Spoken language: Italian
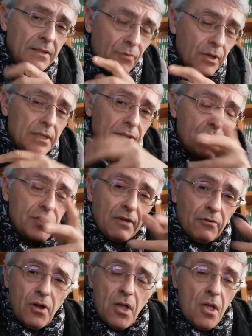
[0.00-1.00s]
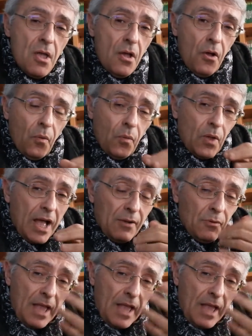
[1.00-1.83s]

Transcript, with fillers: Quindi, dicevo, una,